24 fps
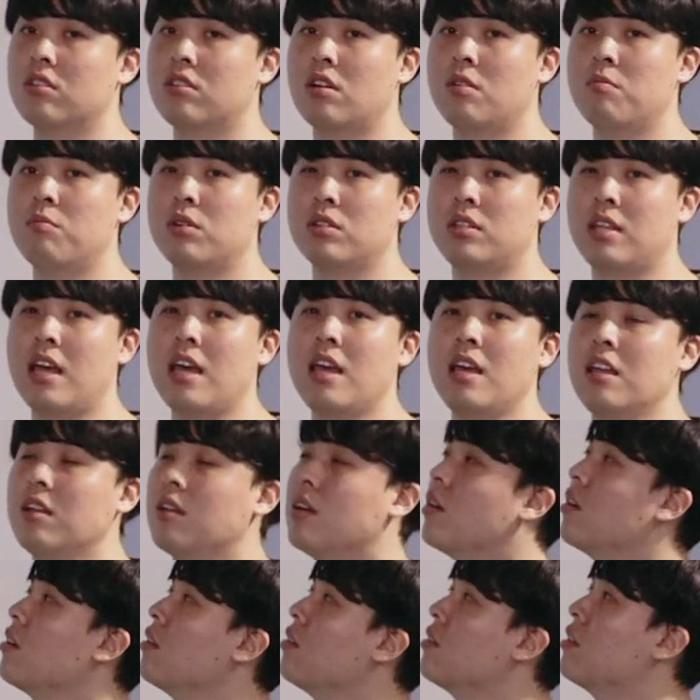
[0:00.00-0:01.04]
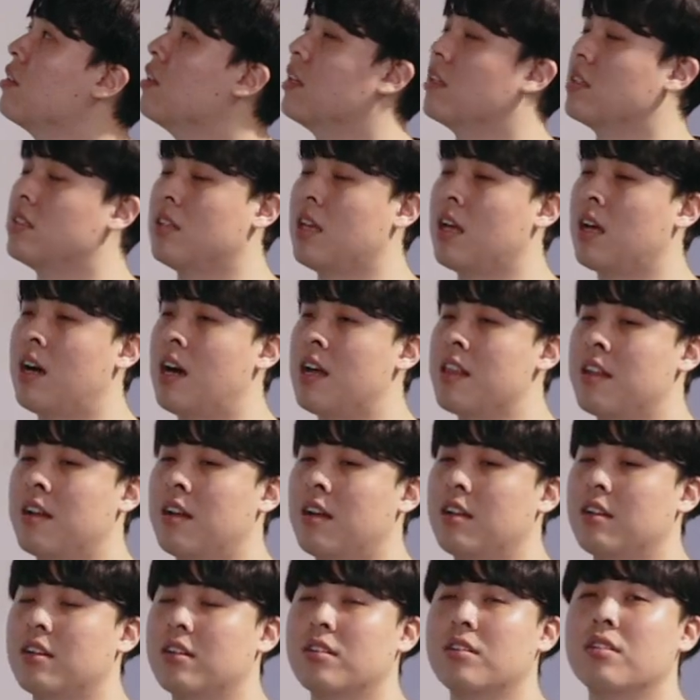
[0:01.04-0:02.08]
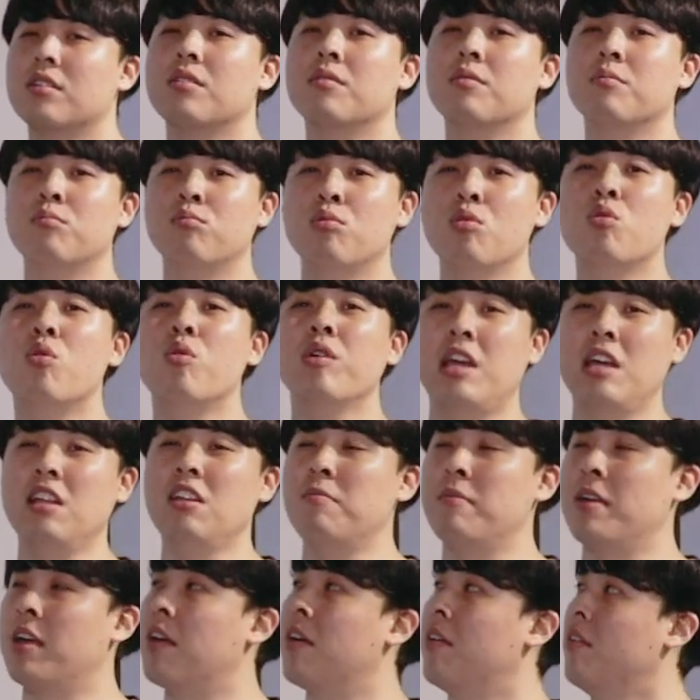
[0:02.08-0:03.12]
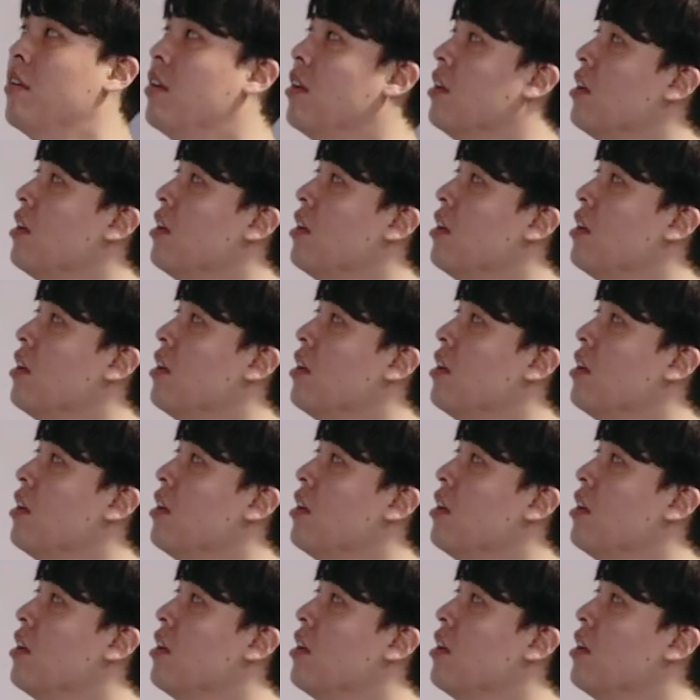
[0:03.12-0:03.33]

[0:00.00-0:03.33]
어떤 뭐 새, 그 새가 아니라 물고기 이름이에요.